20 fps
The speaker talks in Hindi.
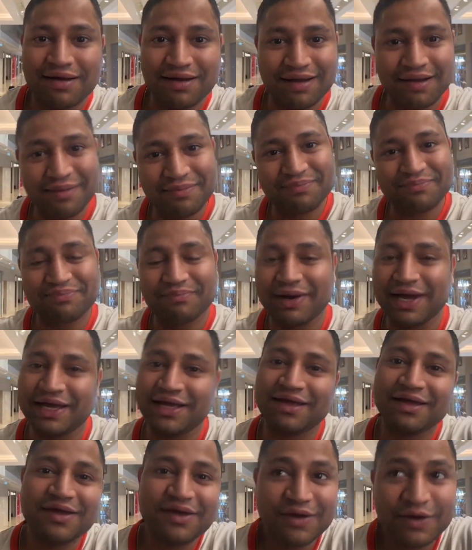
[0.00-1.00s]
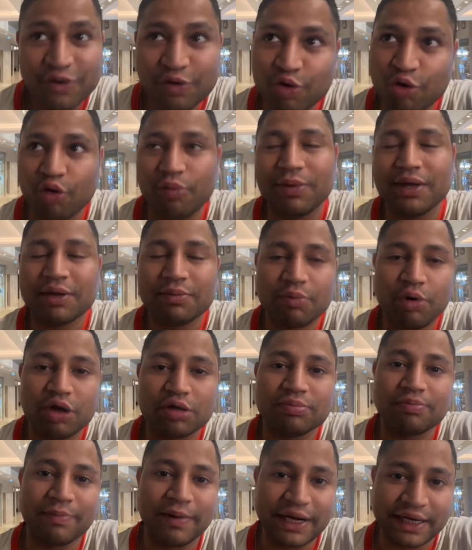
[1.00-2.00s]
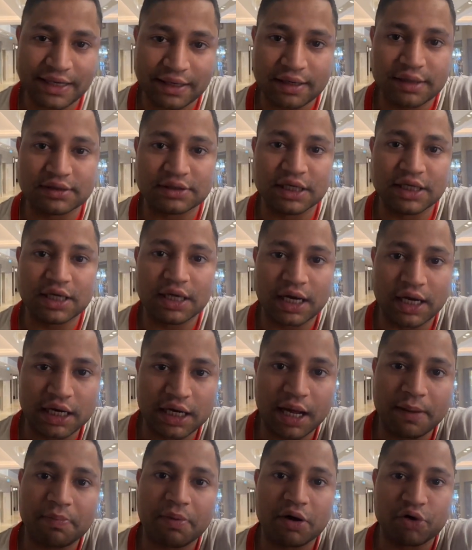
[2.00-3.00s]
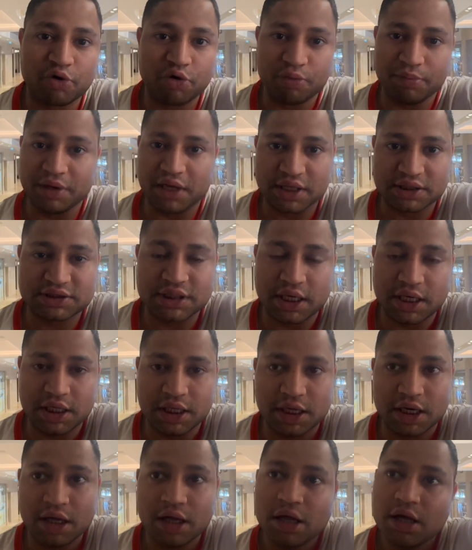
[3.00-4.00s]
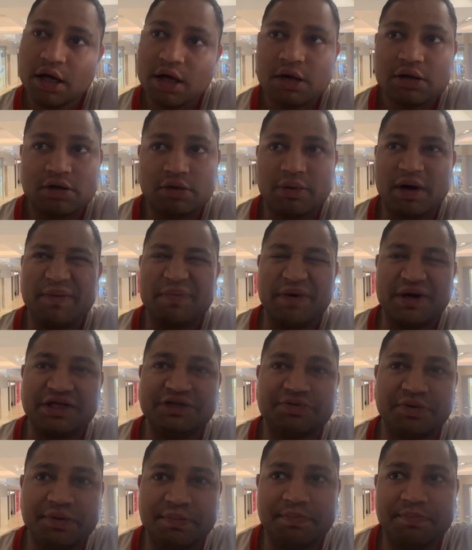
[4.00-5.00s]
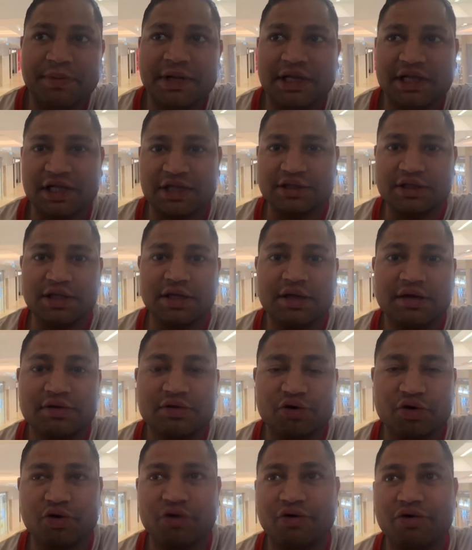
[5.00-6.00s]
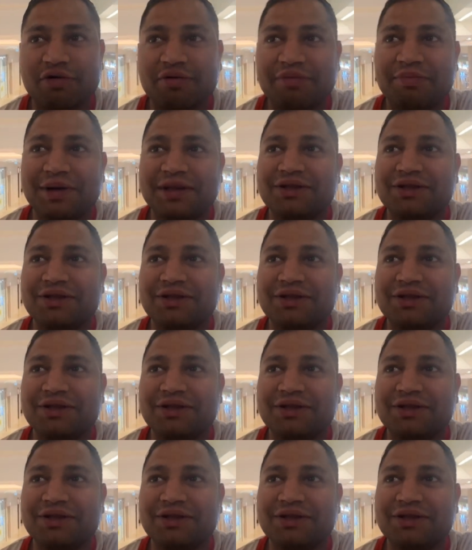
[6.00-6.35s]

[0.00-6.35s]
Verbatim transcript: अब भाई ग्रूमिंग बहुत मैटर करता है अगर आपका ग्रूमिंग अच्छा नहीं है ना तो भाई पनिशमेंट मिल सकती है तो मैं